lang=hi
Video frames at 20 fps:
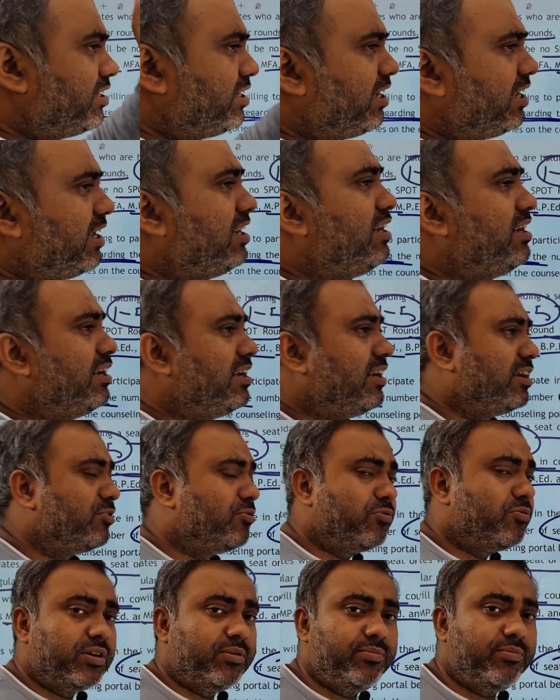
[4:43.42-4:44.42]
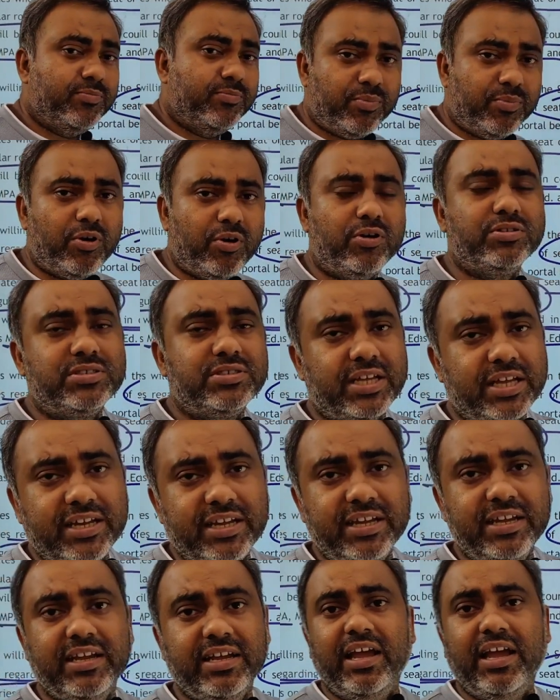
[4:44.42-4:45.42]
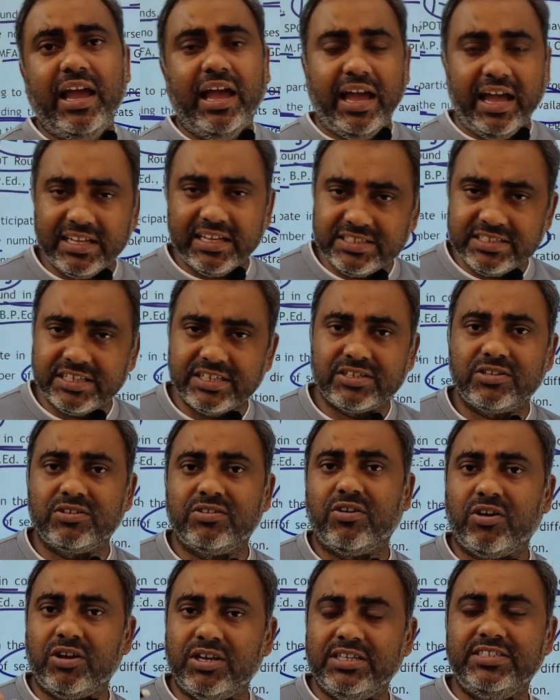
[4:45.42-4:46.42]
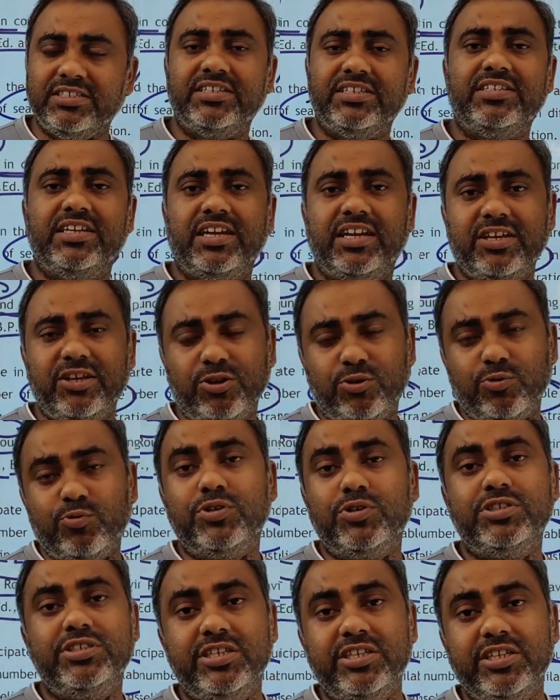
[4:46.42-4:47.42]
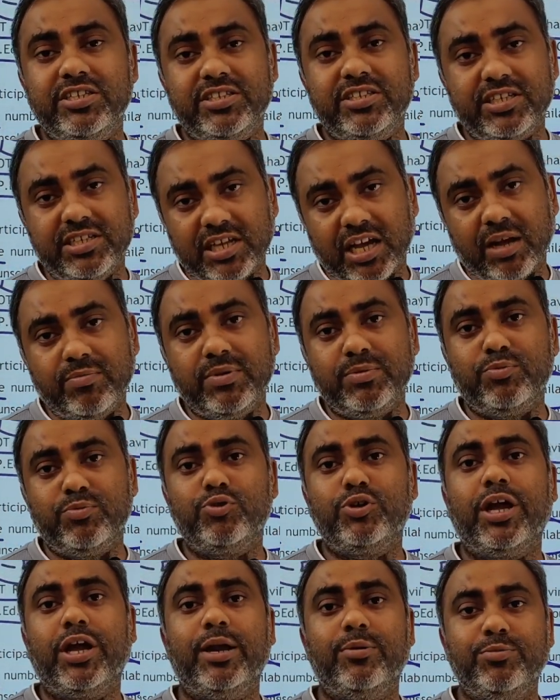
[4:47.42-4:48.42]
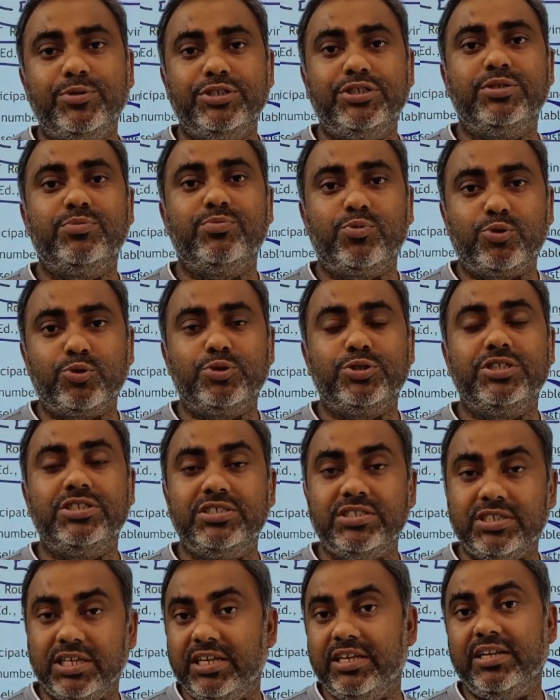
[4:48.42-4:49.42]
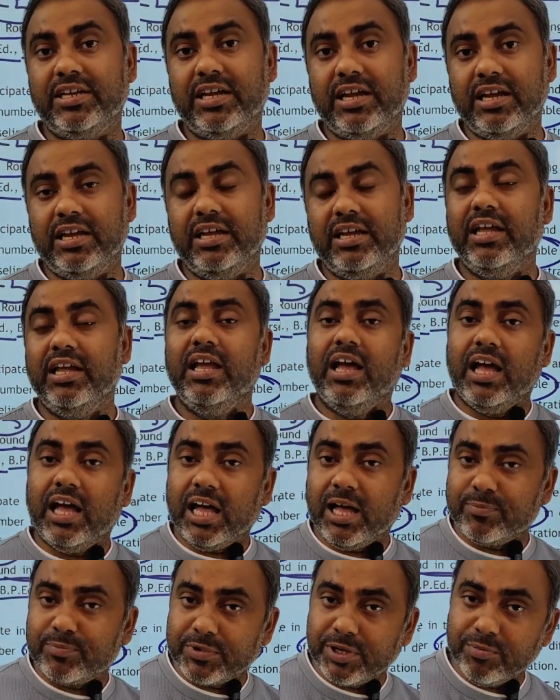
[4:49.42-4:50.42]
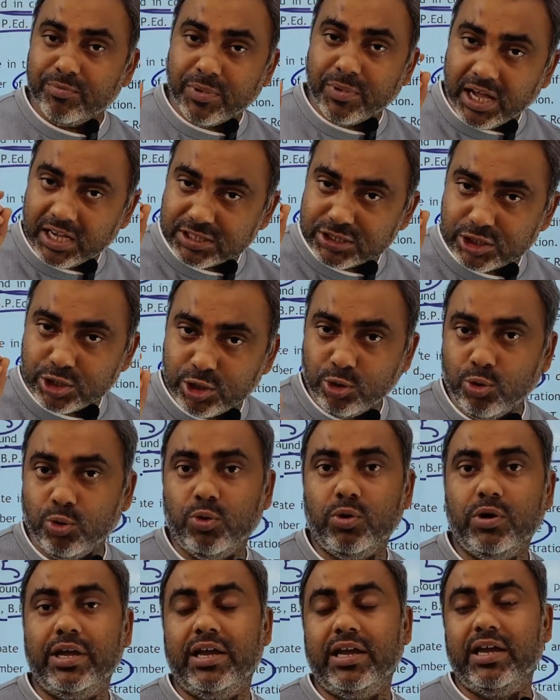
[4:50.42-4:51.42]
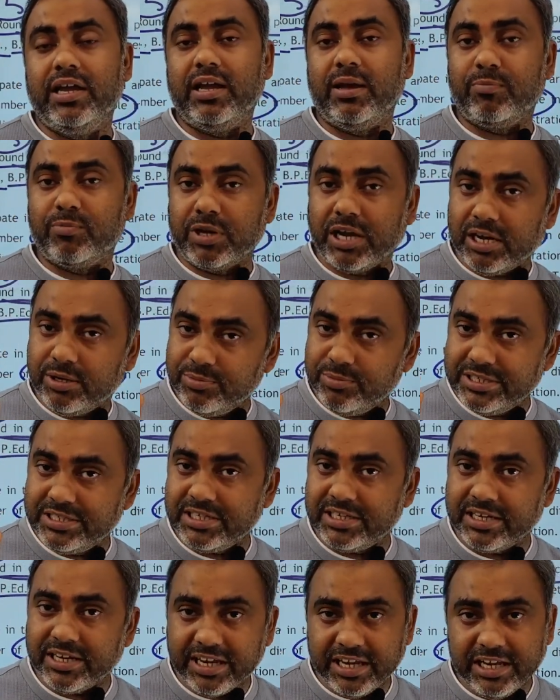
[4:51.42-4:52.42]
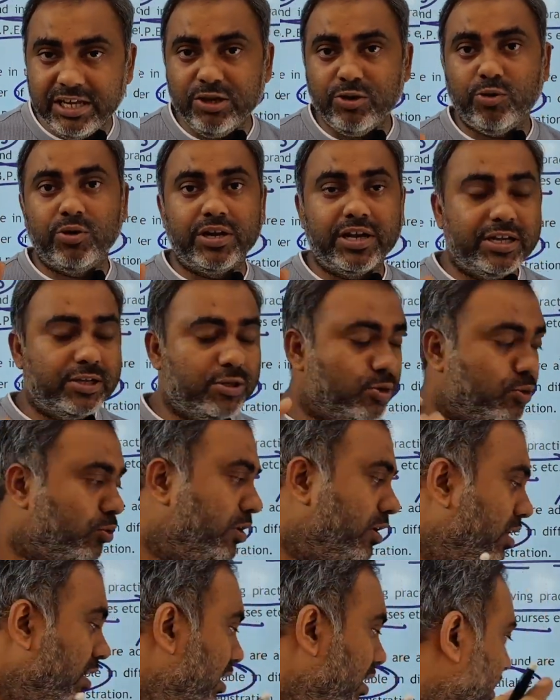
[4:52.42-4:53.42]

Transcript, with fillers: नहीं लेना है क्योंकि अभी बहुत सारे ऐसे कॉलेजेज हैं यूनिवर्सिटीज हैं जहाँ पे पूरा एडमिशन प्रोसेस चल ही रहा है आपके मार्क्स लो हैं आपका एडमिशन नहीं हो रहा है तो कोई